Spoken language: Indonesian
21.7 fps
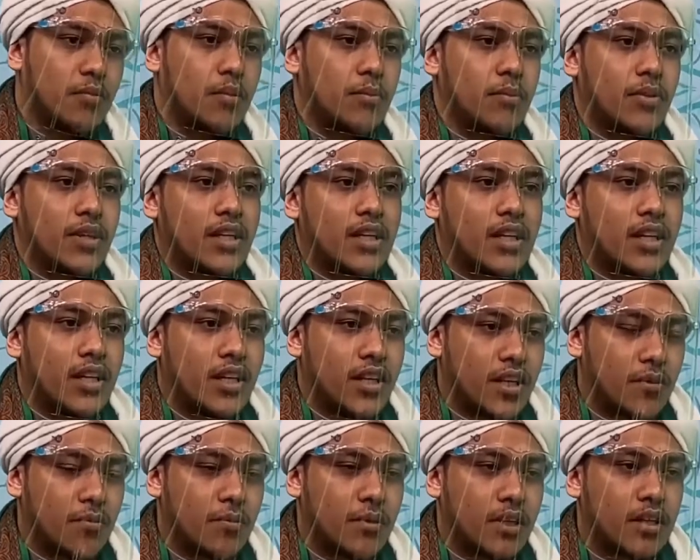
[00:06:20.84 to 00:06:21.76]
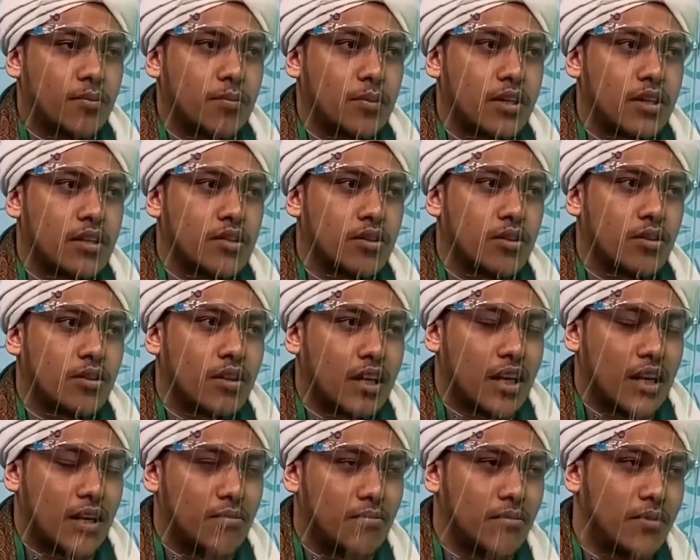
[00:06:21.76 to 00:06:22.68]
memberikan hikmah kepada
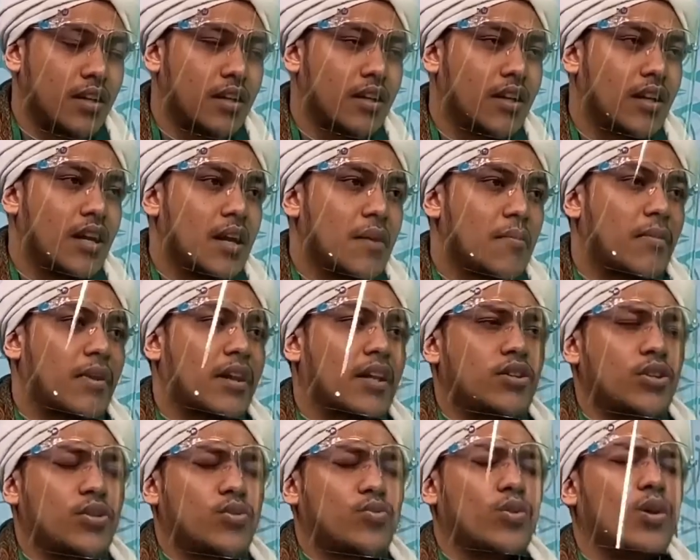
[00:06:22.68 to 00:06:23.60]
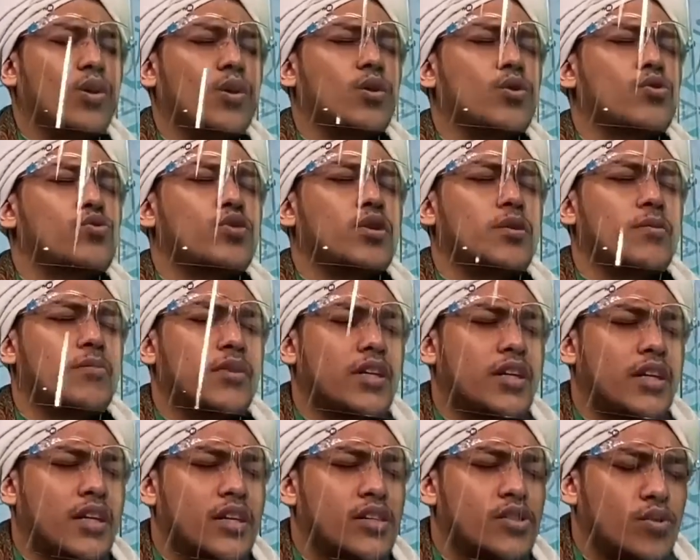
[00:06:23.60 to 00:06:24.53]
seorang hamba, berarti itu Allah sudah
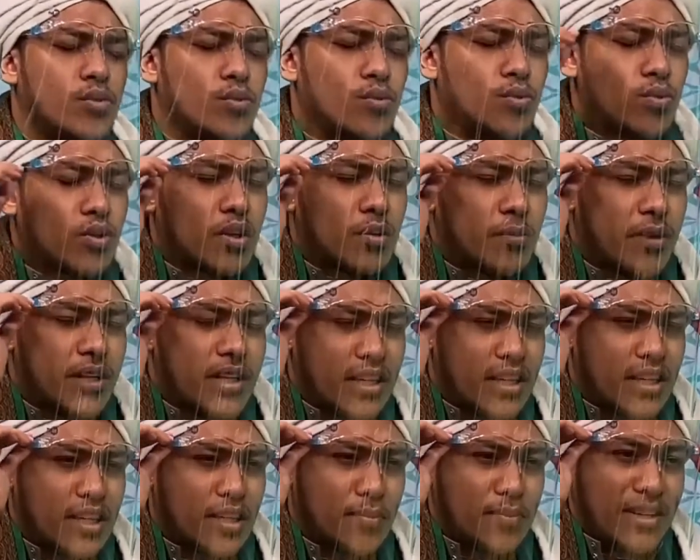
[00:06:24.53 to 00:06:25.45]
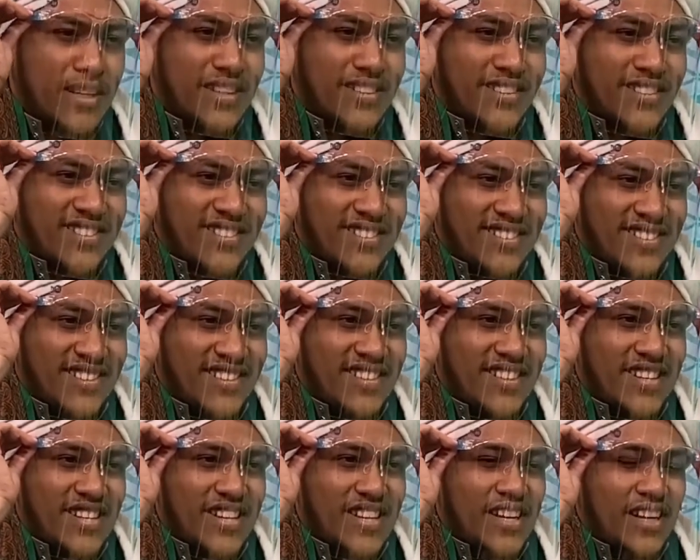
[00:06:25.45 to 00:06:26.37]
berikan seluruh kebaikan kepadanya.
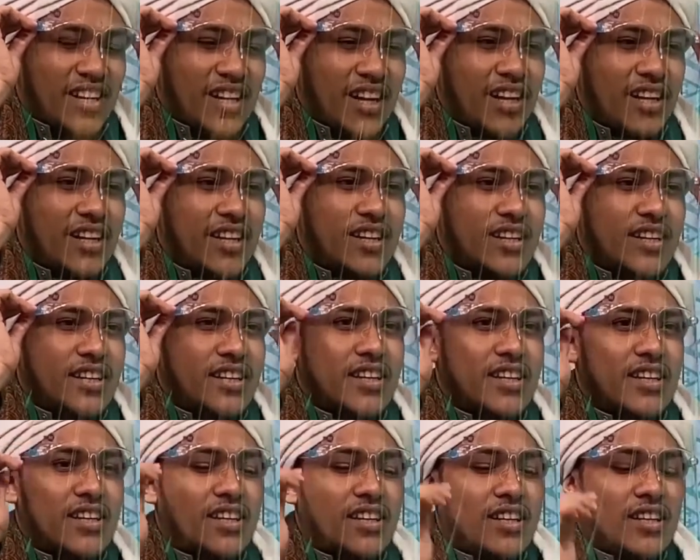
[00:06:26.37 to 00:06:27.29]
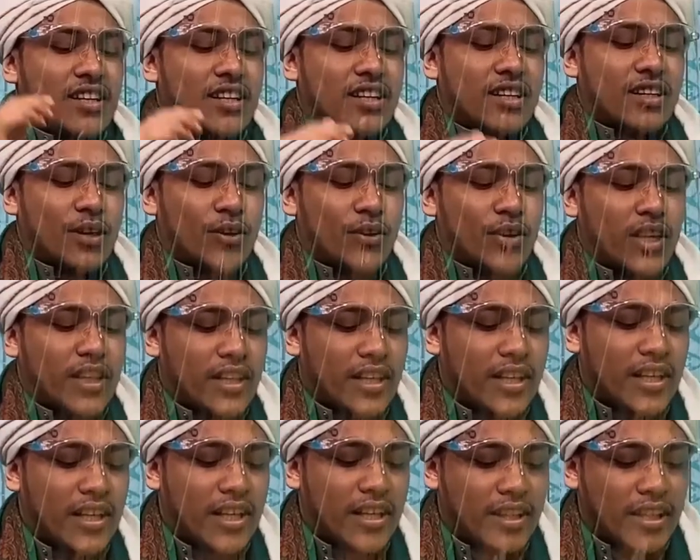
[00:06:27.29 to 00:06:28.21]
Karena kalau kita
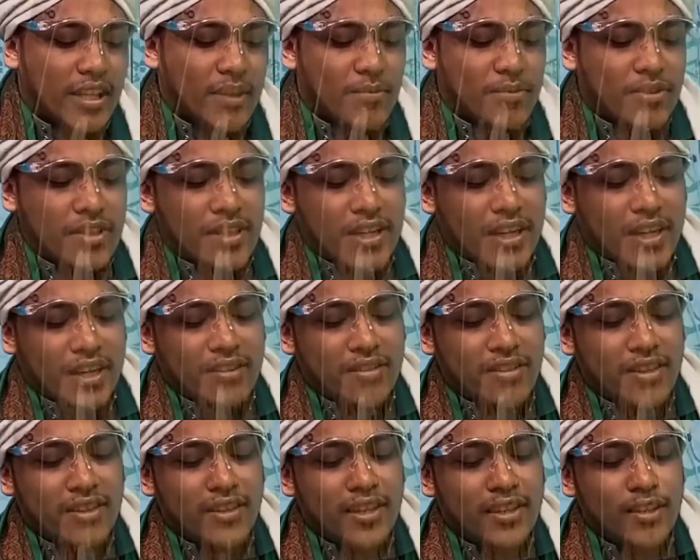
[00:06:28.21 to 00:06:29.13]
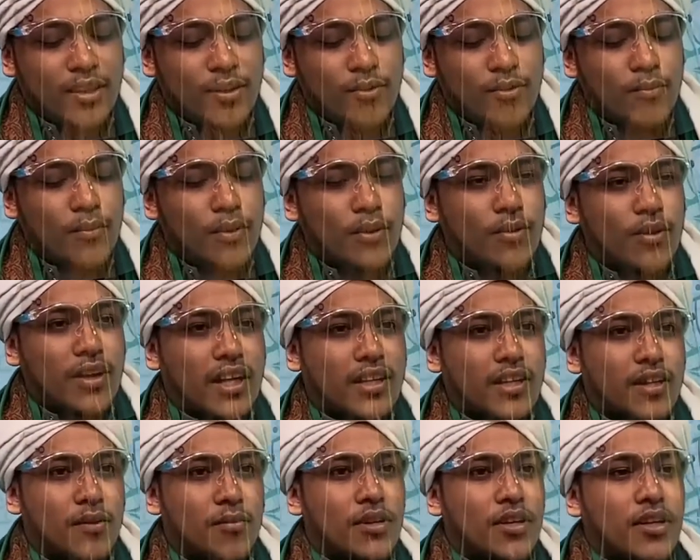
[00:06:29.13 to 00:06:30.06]
lihat dalam sejarah, ternyata Luqmanul
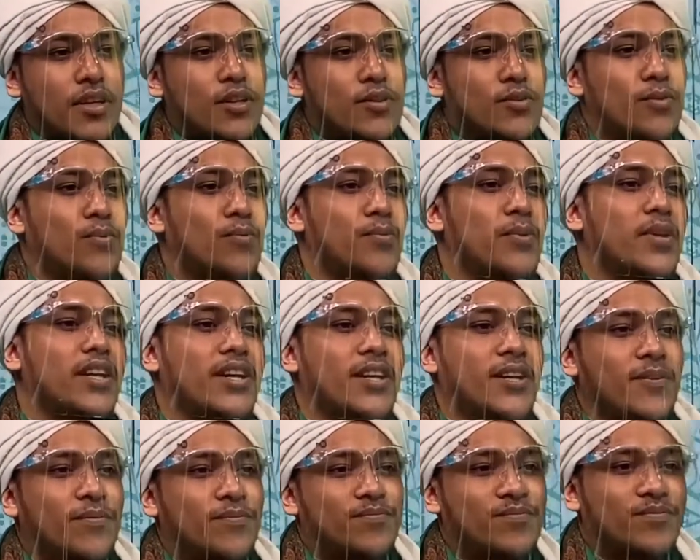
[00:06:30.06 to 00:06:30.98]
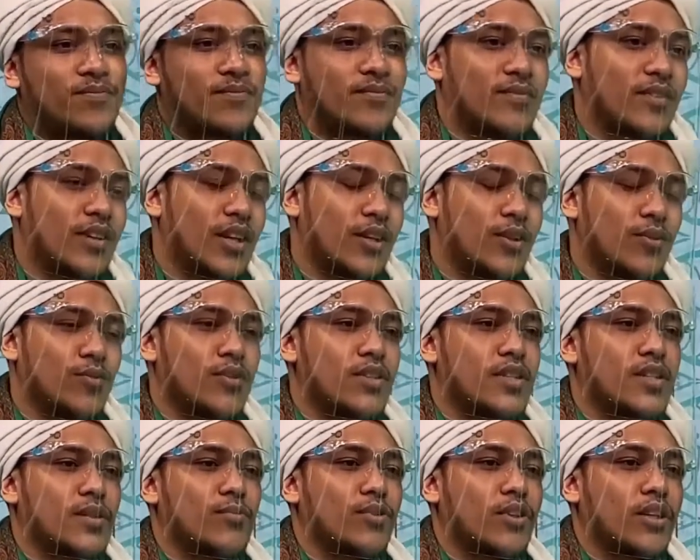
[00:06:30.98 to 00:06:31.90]
Hakim ini disuruh pilih. Hmm. Dan itu
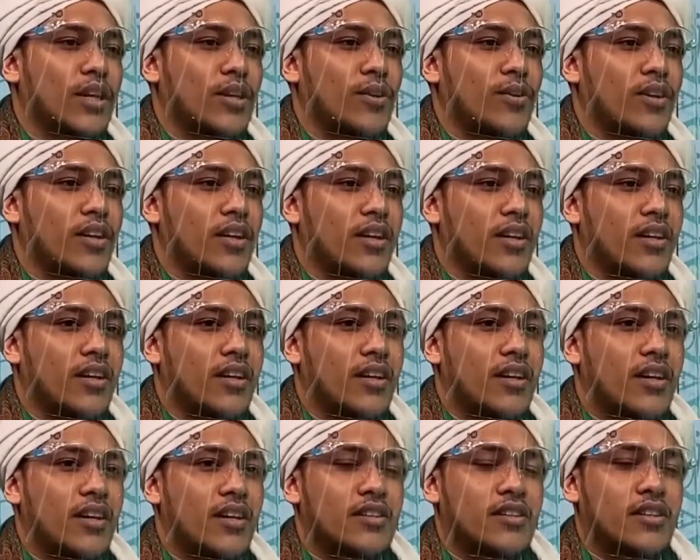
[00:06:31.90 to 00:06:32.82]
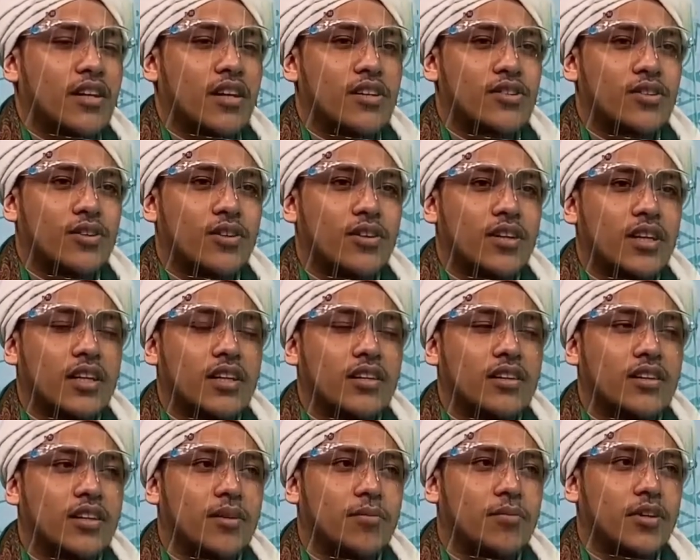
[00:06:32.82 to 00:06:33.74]
disebutkan oleh ya. salah
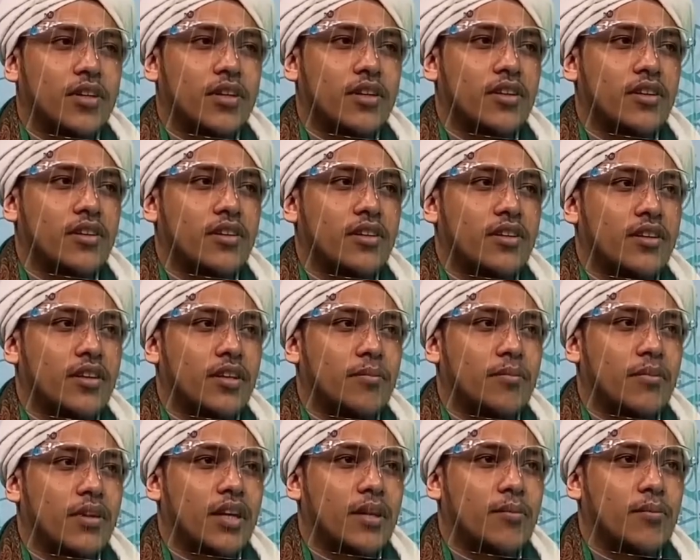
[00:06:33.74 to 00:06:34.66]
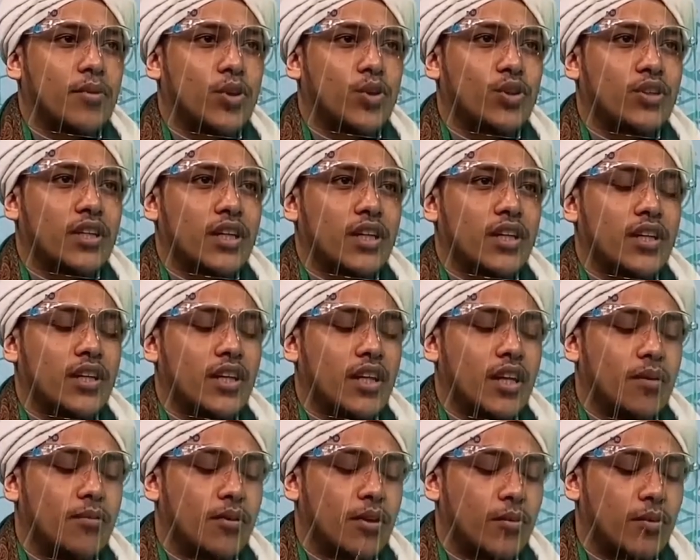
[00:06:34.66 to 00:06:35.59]
seorang tabi'in yang bernama Qatada
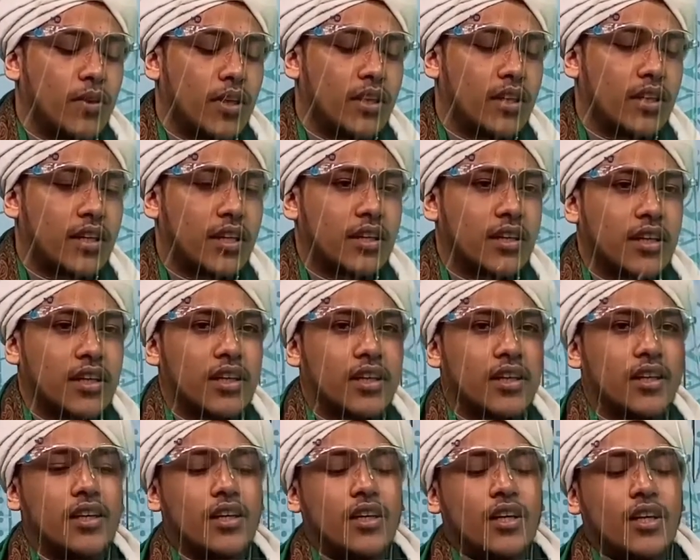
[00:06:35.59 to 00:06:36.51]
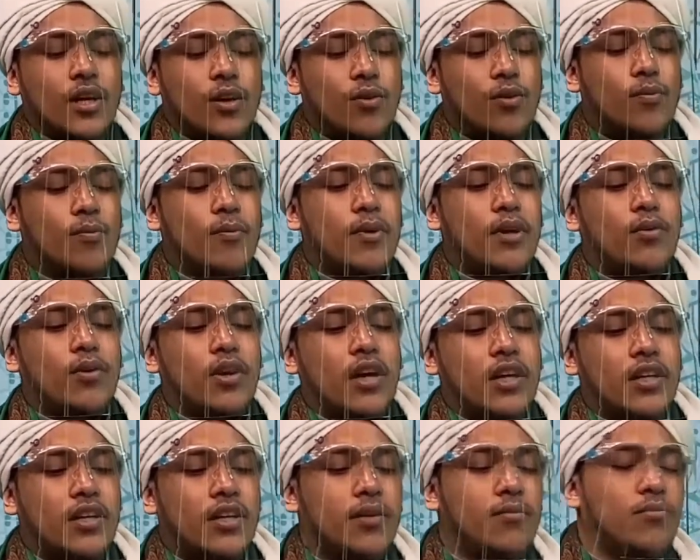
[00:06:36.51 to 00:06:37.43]
dalam riwayat dikatakan, hmm. Luqmanul
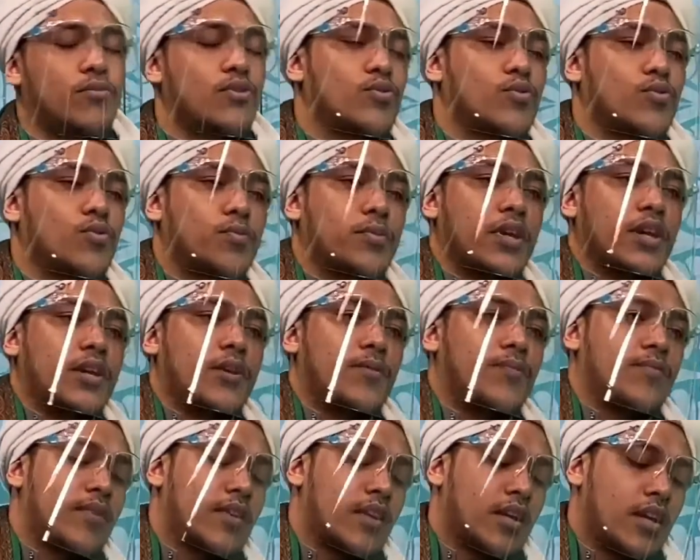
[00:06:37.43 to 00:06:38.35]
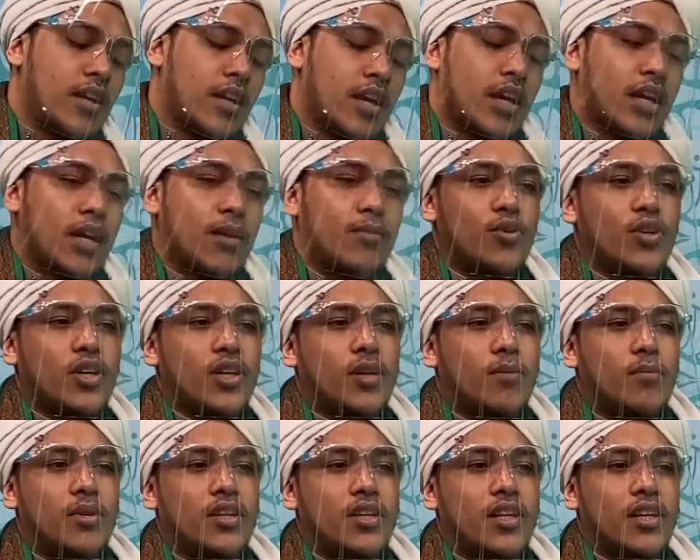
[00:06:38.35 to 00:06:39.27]
Hakim disuruh pilih. Hmm. Kamu
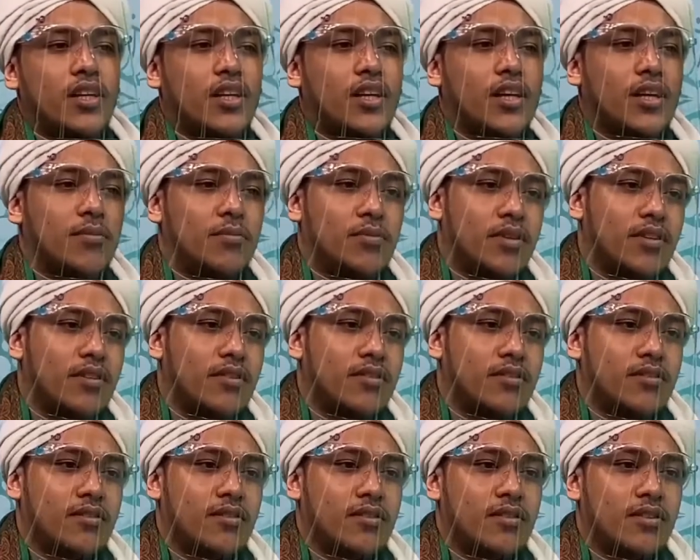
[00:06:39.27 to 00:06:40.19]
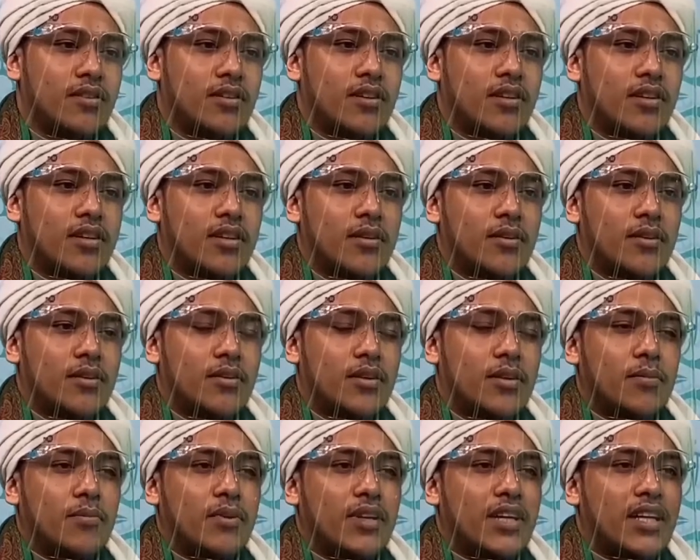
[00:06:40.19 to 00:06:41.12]
ingin menjadi nabi, ya.
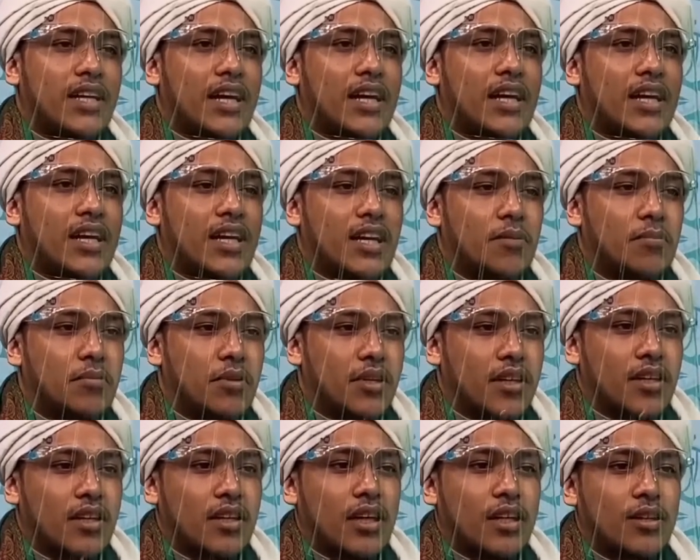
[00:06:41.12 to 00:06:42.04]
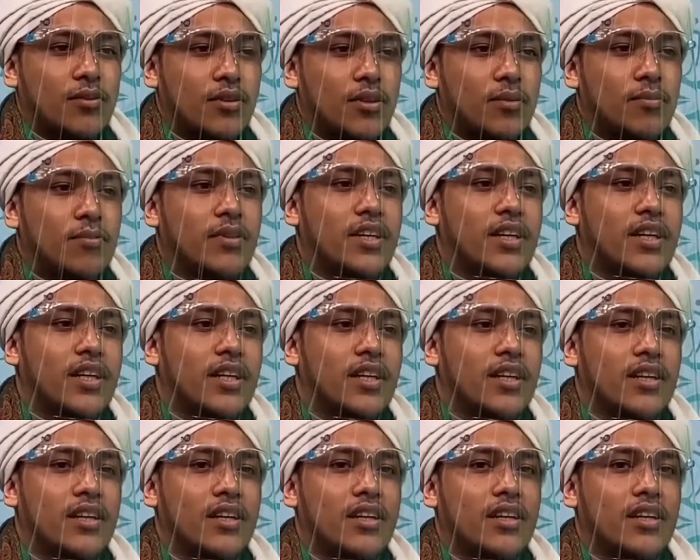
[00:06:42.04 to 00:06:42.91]
diberikan kenabian atau diberikan